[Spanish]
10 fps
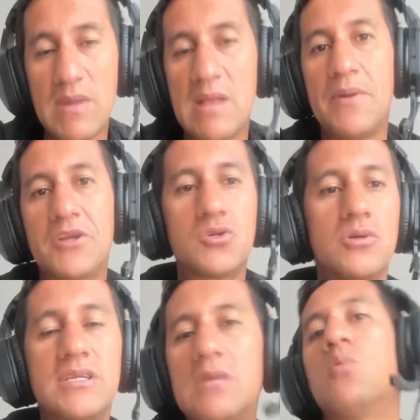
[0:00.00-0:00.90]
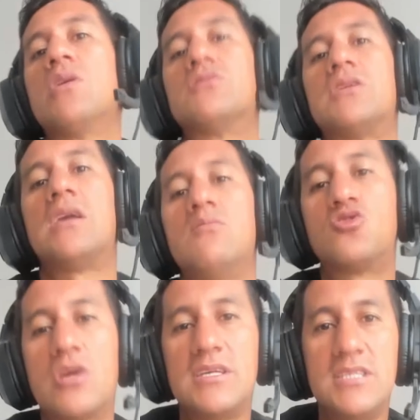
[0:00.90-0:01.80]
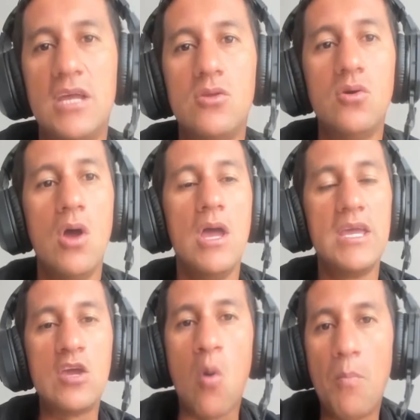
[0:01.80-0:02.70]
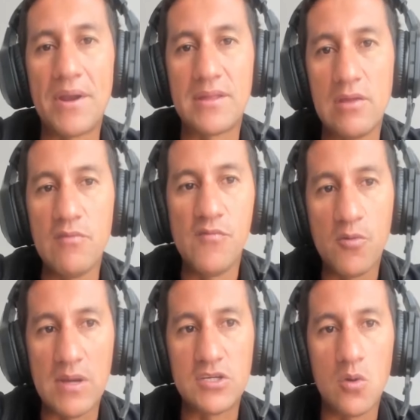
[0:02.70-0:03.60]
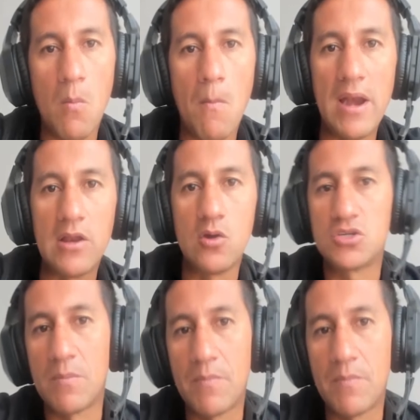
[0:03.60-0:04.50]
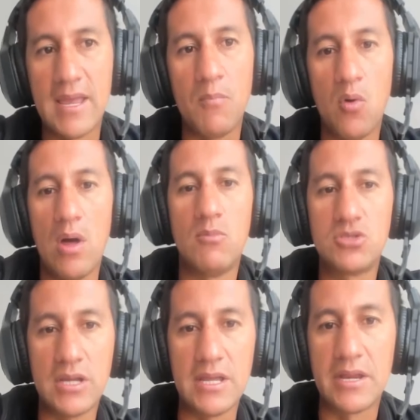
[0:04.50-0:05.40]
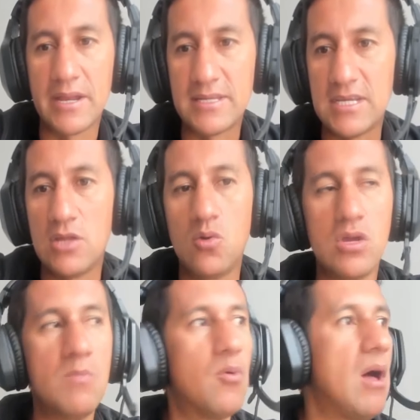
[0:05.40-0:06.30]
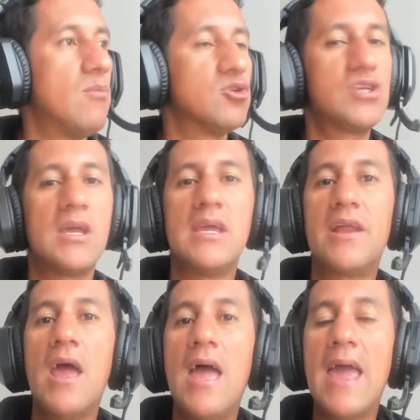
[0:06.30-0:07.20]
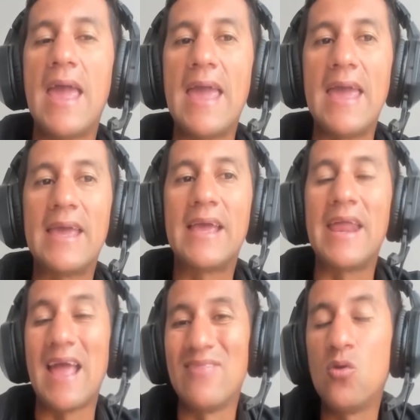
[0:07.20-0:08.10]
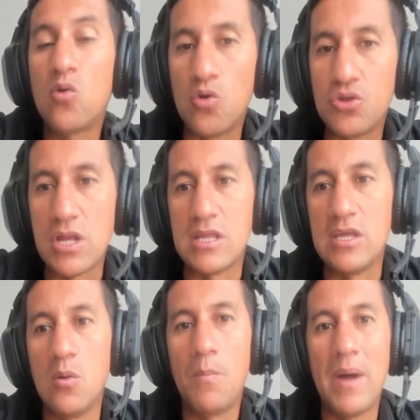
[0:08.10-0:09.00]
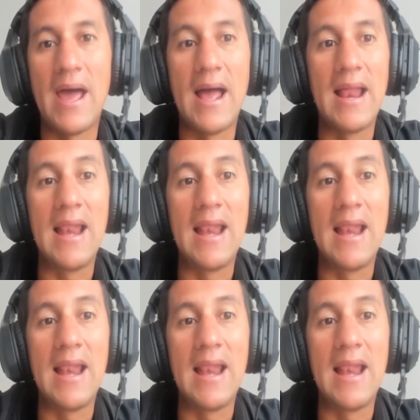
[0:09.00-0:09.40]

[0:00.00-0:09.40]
mil personas y bueno, seguimos creciendo y compartiendo información valiosa para que podamos seguir creciendo y podamos seguir eh, creando contenido para